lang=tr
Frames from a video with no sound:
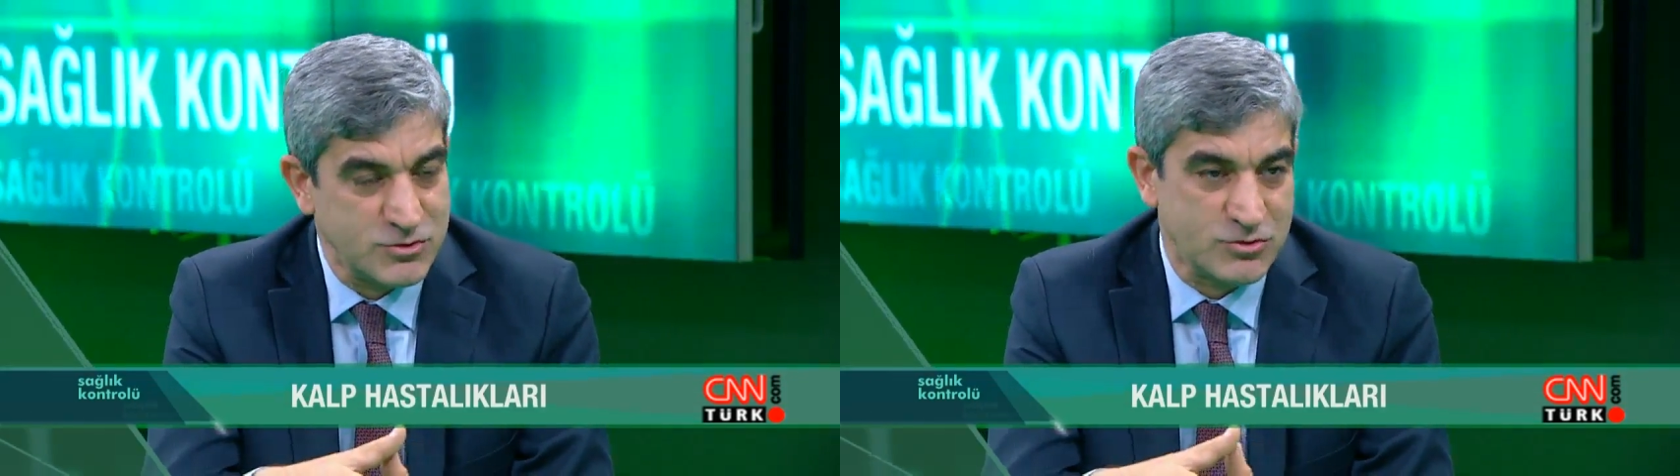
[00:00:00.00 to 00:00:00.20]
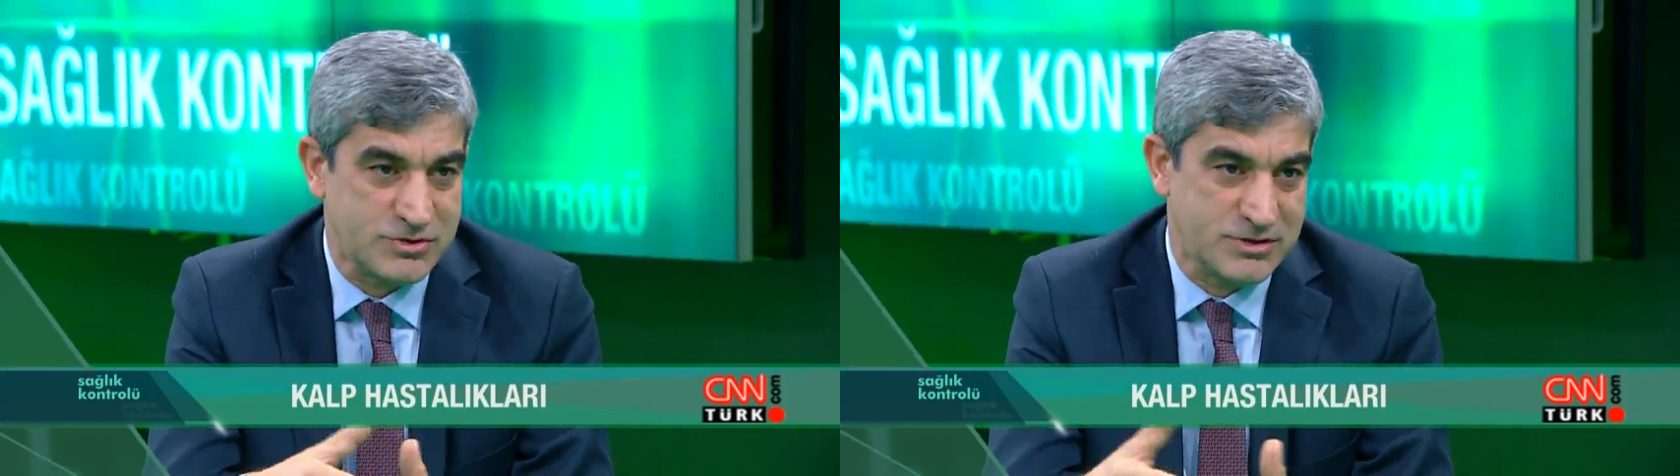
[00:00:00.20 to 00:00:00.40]

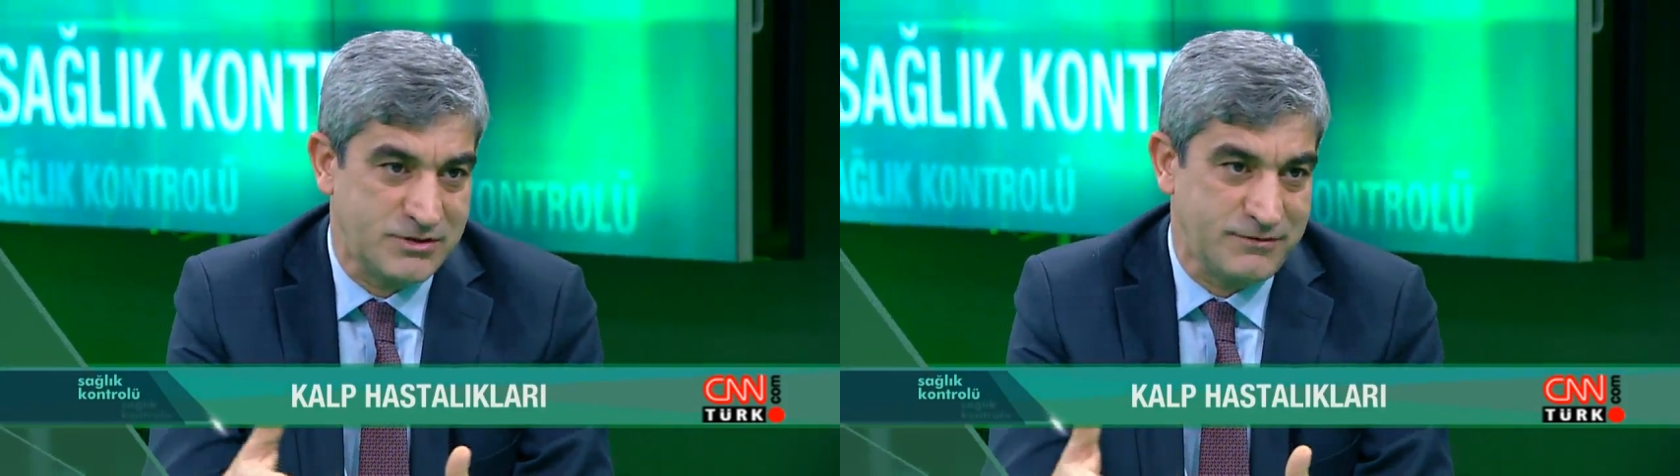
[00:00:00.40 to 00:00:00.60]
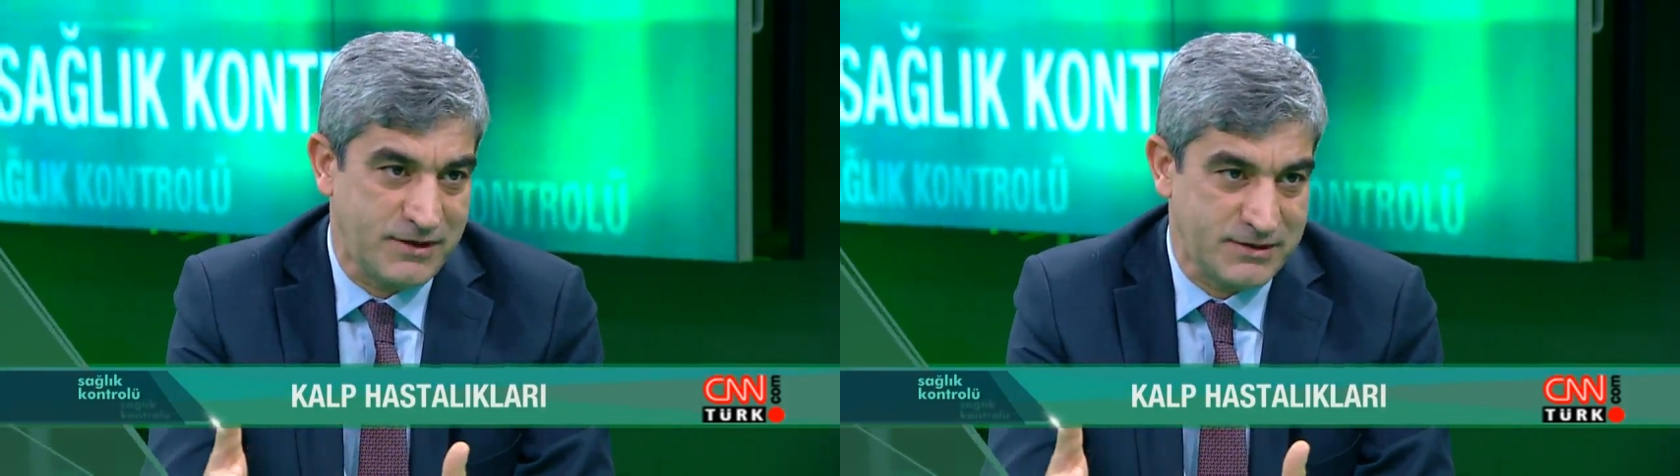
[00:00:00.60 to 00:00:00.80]
çok ciddi
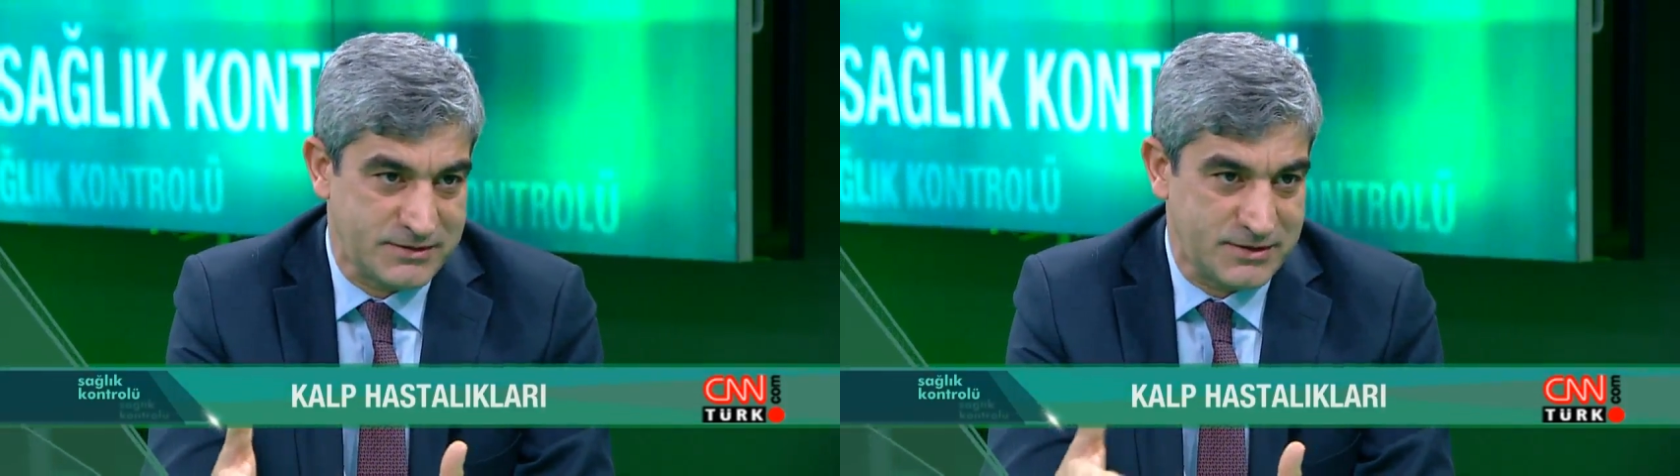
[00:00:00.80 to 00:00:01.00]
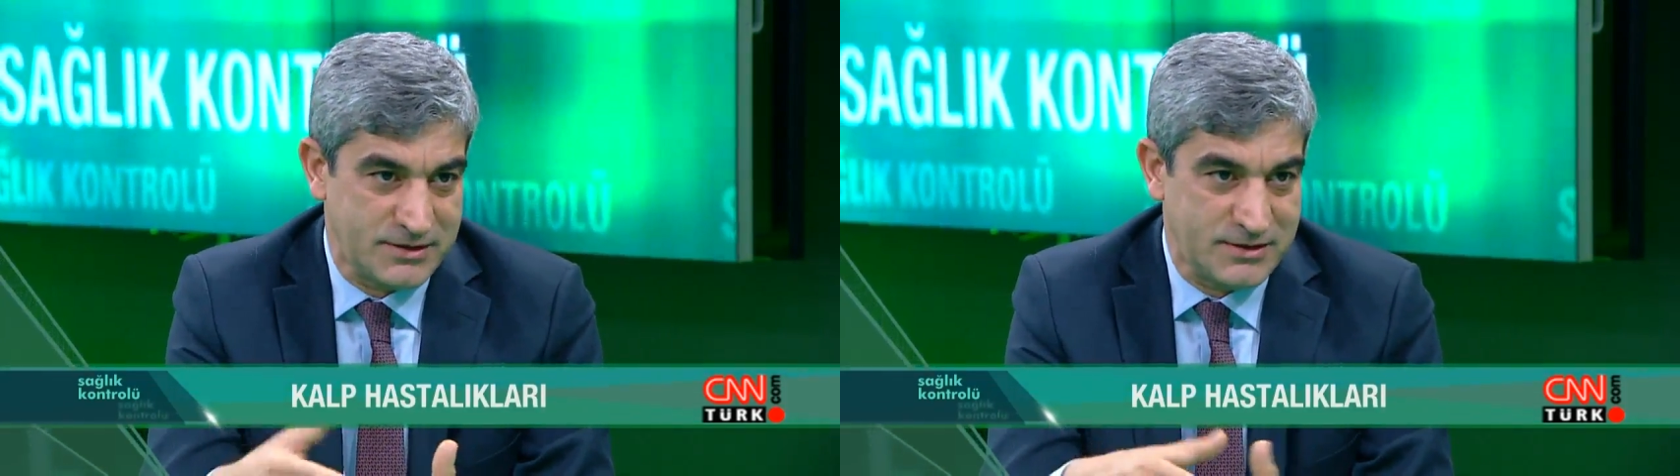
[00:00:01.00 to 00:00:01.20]
fayda
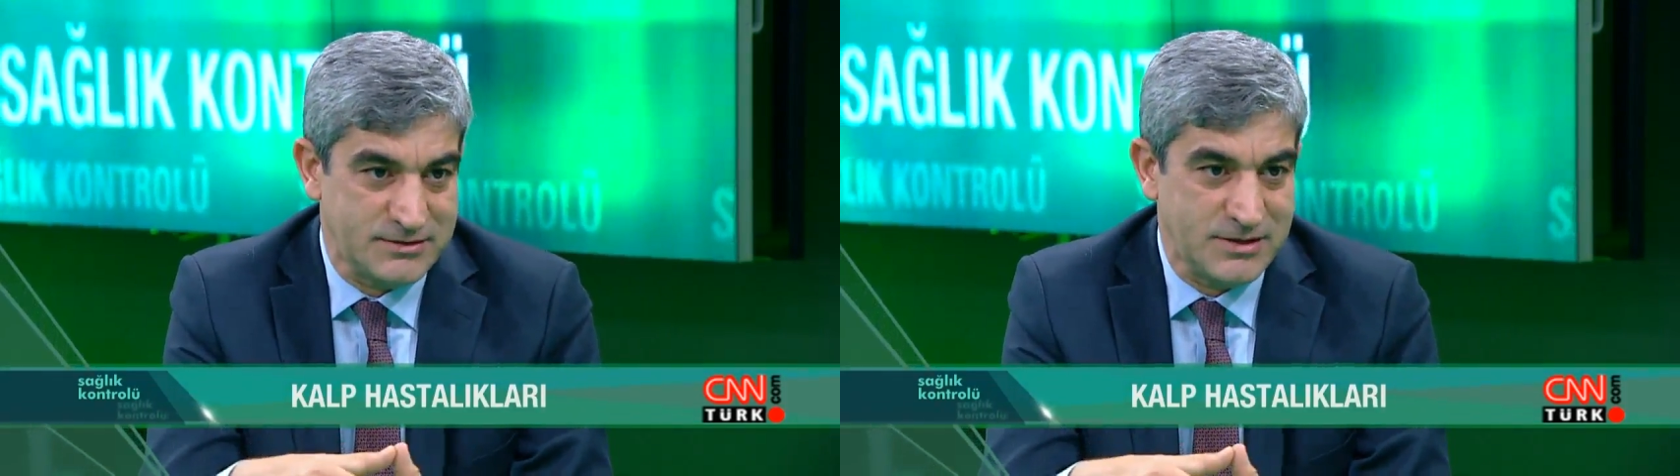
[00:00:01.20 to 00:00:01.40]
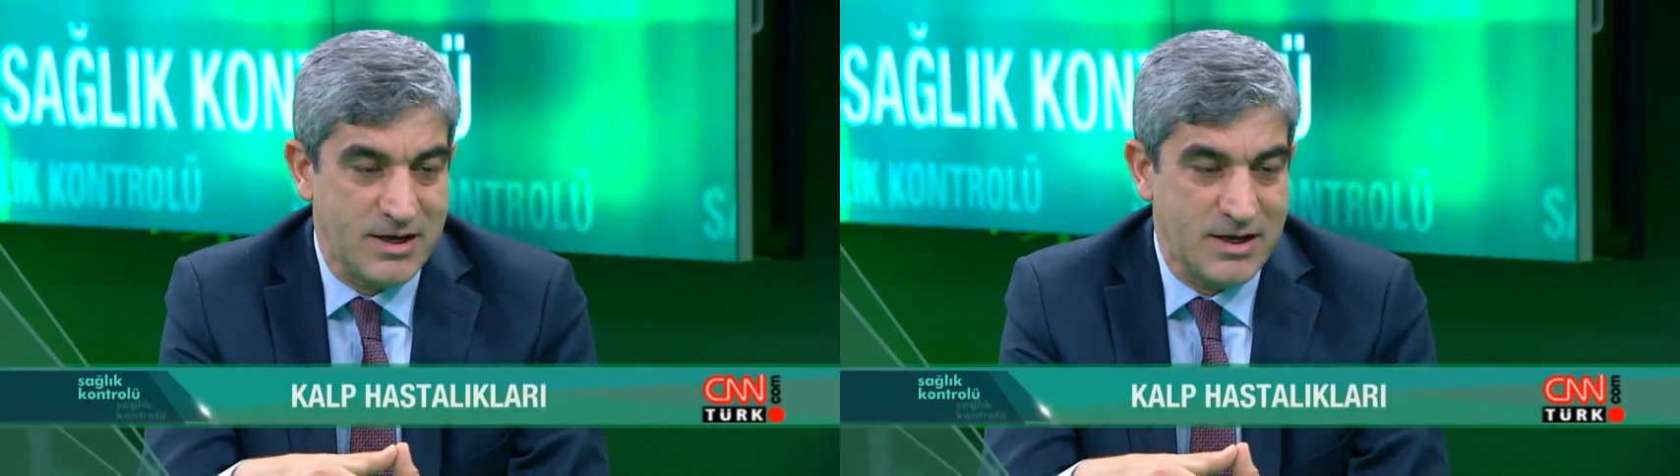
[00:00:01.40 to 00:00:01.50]
sağlarız.